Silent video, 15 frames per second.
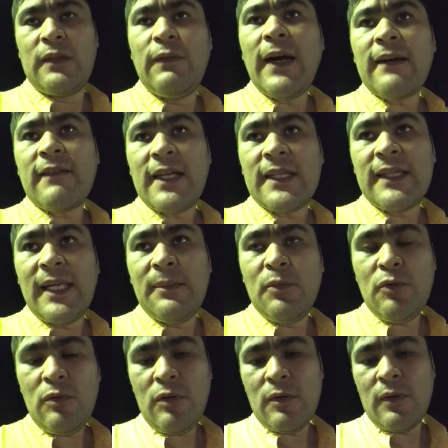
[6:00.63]
два к
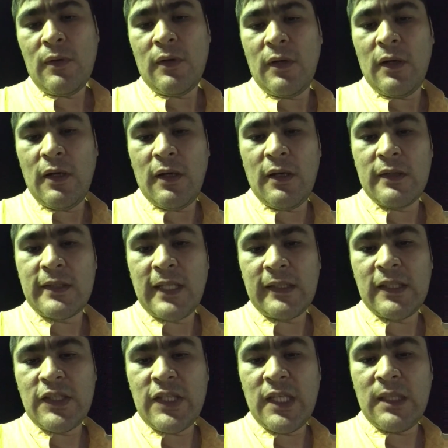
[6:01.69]
одному. Э,
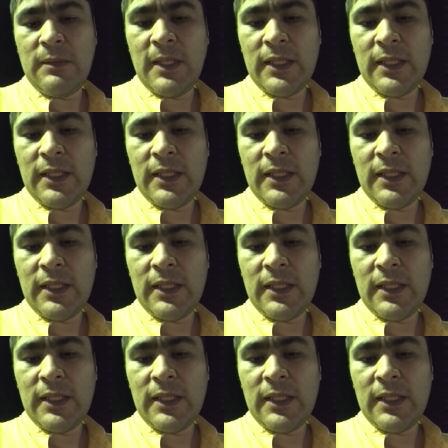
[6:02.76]
соотношением